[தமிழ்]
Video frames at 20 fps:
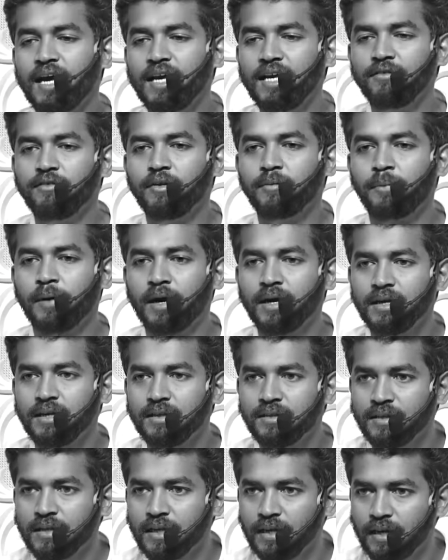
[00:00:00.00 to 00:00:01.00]
அறிவை
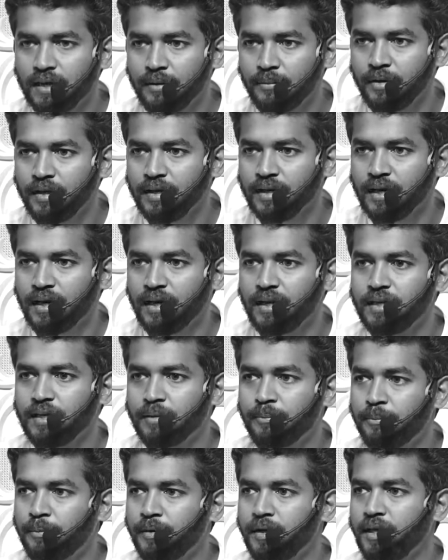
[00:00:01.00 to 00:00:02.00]
பகிர்ந்துக்கலை அப்படின்னா
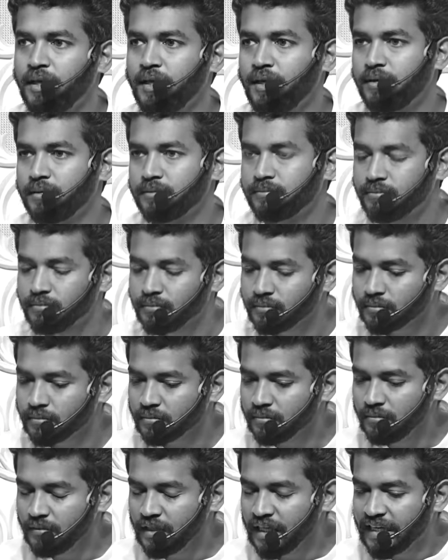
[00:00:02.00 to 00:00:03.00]
எப்படி
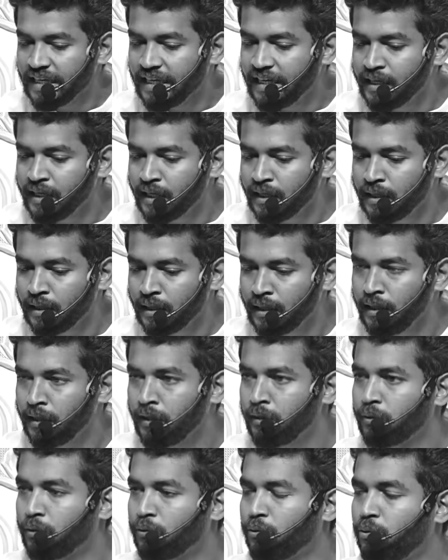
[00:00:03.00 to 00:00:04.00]
கிணற்றில்
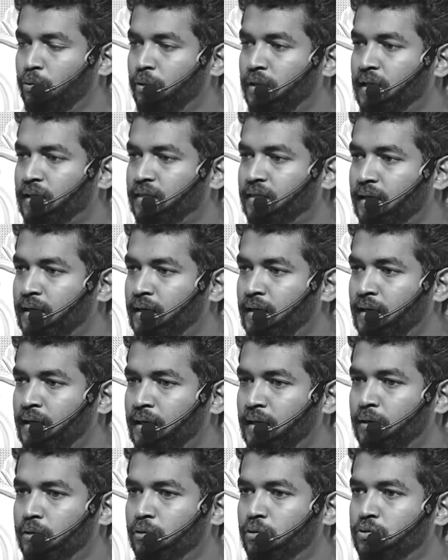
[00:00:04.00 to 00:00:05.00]
இருக்கக்கூடிய
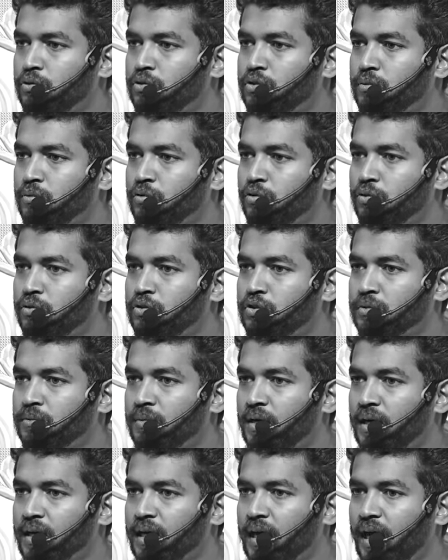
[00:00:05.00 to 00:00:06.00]
தண்ணீர் கொஞ்சம்
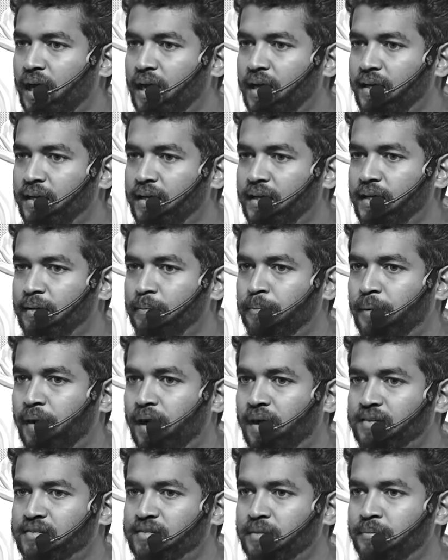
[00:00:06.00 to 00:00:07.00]
கொஞ்சமாக அழுகி
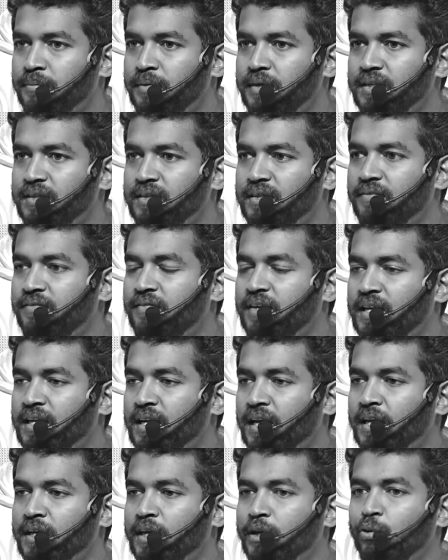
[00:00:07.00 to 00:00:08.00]
பாசம் பிடித்து
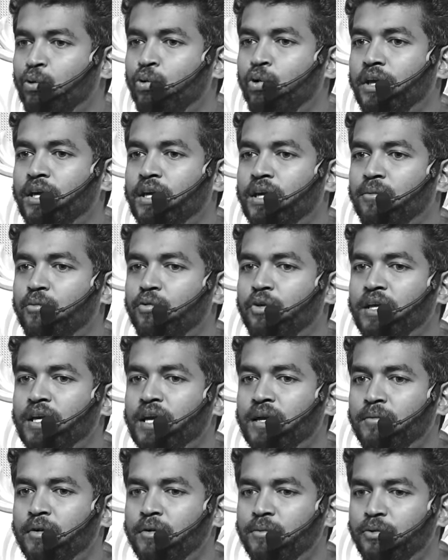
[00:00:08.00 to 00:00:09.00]
வீணாகி குடிக்க
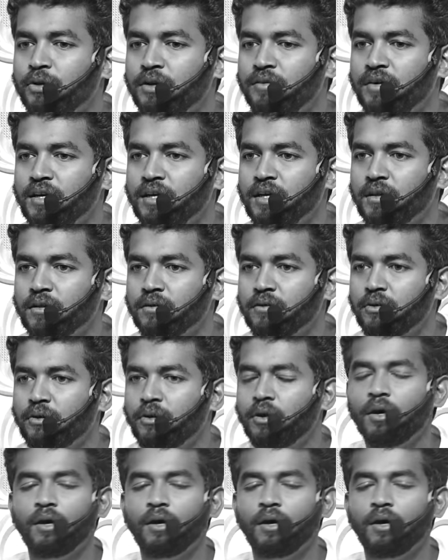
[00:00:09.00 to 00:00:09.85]
முடியாமல் போய்விடுகிறதோ